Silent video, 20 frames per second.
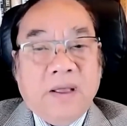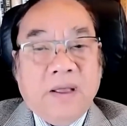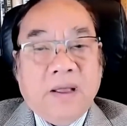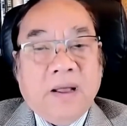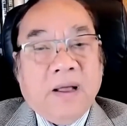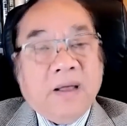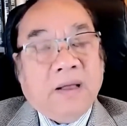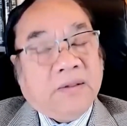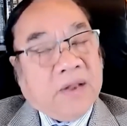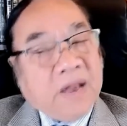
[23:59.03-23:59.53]

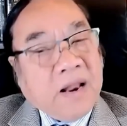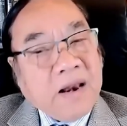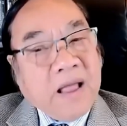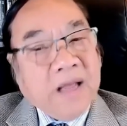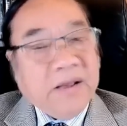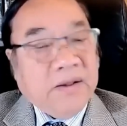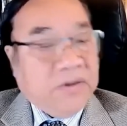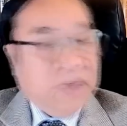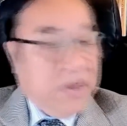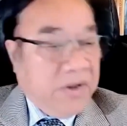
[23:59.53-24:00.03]
À, đến
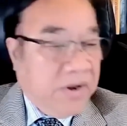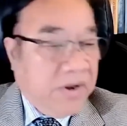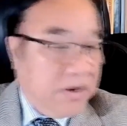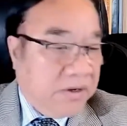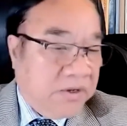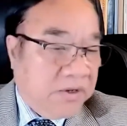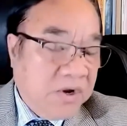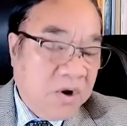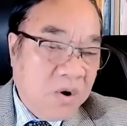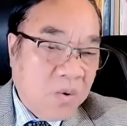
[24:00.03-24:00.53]
đây thì à,
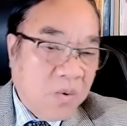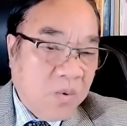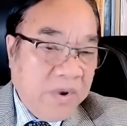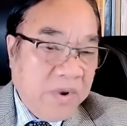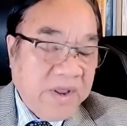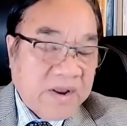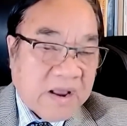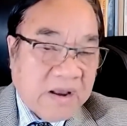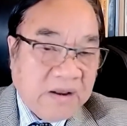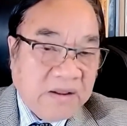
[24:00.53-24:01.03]
thưa
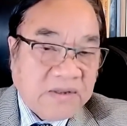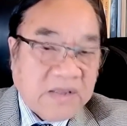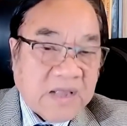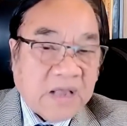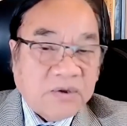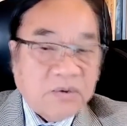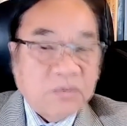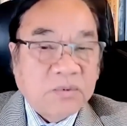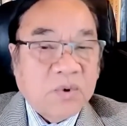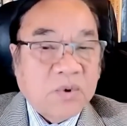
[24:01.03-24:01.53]
quý khán giả
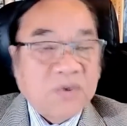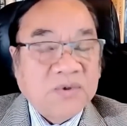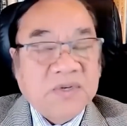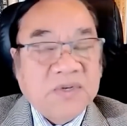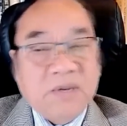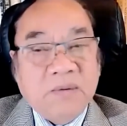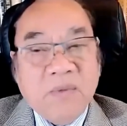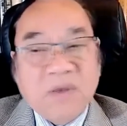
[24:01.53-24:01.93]
chúng tôi xin